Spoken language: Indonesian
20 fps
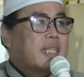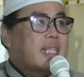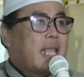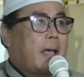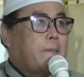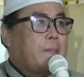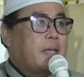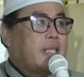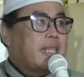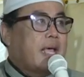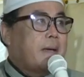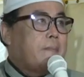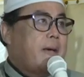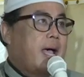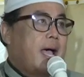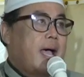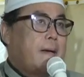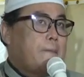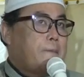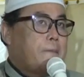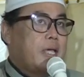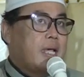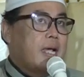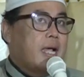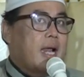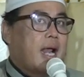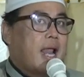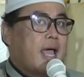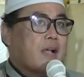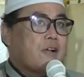tapi tambah
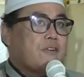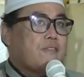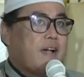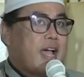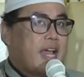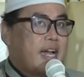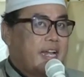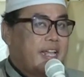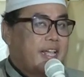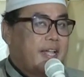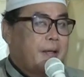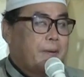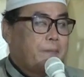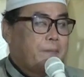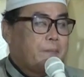api kelakuane